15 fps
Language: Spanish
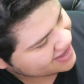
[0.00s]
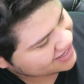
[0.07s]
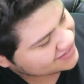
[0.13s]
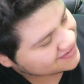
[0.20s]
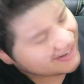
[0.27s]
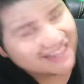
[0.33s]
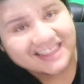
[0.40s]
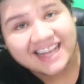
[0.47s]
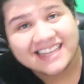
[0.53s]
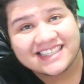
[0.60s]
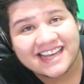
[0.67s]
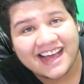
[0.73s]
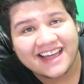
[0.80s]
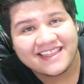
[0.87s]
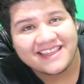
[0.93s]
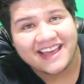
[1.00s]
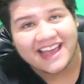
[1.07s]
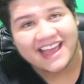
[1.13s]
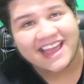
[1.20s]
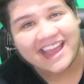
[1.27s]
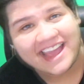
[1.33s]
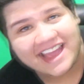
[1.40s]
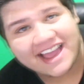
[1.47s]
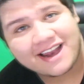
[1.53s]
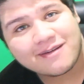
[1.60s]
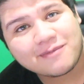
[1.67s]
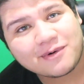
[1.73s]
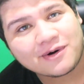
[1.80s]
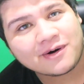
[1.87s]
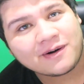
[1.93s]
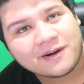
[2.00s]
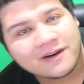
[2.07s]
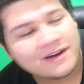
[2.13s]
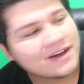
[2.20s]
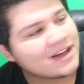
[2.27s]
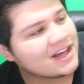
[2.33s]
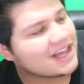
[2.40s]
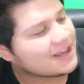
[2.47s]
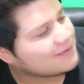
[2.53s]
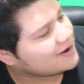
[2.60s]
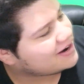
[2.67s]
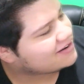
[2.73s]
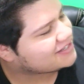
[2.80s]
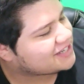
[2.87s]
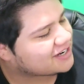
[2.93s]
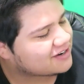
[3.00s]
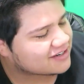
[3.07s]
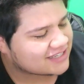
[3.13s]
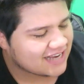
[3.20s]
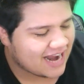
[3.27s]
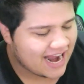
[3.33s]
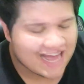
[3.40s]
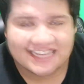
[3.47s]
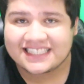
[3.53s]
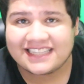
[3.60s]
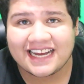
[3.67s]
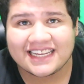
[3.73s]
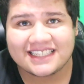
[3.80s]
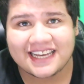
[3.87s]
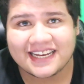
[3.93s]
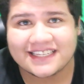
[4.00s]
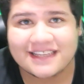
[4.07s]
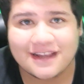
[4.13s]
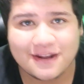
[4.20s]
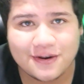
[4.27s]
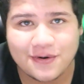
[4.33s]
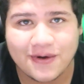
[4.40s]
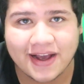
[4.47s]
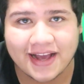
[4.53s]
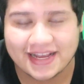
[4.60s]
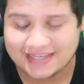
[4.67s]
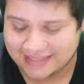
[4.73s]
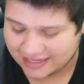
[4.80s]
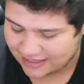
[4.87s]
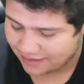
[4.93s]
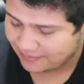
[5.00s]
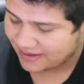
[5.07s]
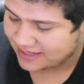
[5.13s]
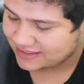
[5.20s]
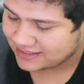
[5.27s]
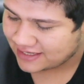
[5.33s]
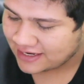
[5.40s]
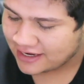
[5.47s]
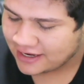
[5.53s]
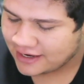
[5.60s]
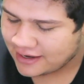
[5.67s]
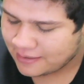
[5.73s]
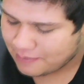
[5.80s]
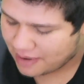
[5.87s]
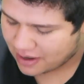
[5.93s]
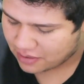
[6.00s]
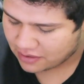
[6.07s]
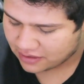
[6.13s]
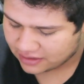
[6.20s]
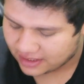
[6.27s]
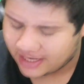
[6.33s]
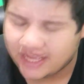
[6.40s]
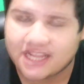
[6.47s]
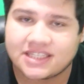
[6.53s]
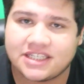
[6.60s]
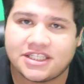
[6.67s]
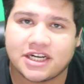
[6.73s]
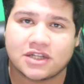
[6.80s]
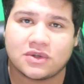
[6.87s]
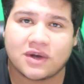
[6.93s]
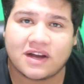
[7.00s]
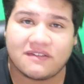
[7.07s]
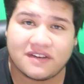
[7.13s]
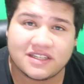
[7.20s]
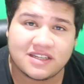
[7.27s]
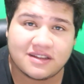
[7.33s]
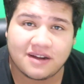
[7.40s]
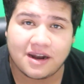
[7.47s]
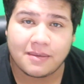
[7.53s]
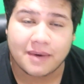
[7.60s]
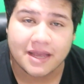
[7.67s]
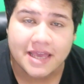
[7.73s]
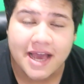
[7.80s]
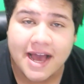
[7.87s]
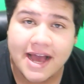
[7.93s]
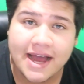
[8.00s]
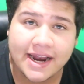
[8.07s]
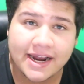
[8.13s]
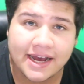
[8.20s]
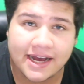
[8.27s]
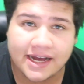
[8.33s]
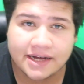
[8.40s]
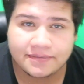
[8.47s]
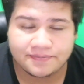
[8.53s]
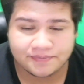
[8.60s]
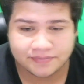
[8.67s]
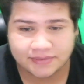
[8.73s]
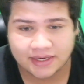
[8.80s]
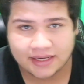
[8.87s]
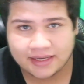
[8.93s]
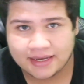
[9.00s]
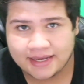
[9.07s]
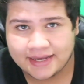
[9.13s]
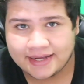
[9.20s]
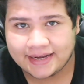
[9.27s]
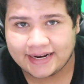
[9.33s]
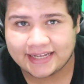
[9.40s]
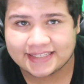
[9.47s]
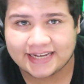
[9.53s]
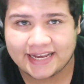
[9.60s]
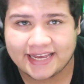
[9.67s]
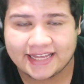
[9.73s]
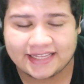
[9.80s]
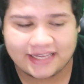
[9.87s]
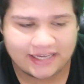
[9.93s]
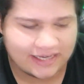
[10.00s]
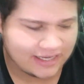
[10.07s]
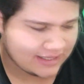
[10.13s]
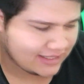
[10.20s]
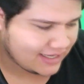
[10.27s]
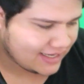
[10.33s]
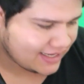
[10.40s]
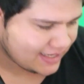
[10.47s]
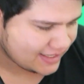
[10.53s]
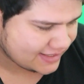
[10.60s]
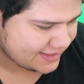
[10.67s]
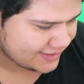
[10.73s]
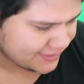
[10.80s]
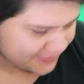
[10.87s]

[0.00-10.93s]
es una taza de Elmo. Y bueno chicos, las tazas nunca están de más. Para cuando te quieres echar tu cafecito en la mañana. Las galletitas.